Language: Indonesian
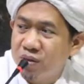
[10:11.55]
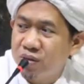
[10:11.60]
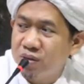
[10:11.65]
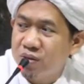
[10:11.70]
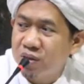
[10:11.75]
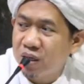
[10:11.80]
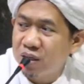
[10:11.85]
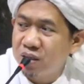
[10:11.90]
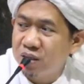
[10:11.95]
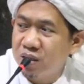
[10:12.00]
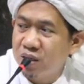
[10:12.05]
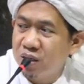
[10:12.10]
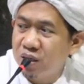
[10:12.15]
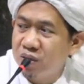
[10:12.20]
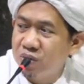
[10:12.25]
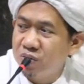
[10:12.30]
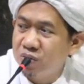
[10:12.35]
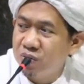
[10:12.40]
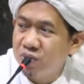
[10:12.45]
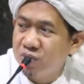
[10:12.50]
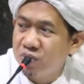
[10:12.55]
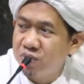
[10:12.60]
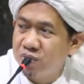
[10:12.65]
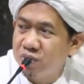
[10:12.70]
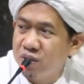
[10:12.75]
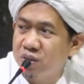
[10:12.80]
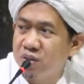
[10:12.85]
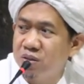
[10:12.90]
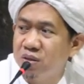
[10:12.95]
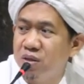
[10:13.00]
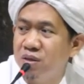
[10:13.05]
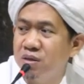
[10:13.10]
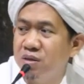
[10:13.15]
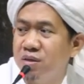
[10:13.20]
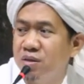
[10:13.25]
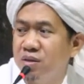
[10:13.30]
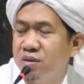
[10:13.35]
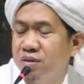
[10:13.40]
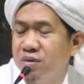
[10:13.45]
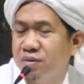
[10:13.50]
Santri ada guru, Masya
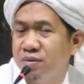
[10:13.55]
Allah.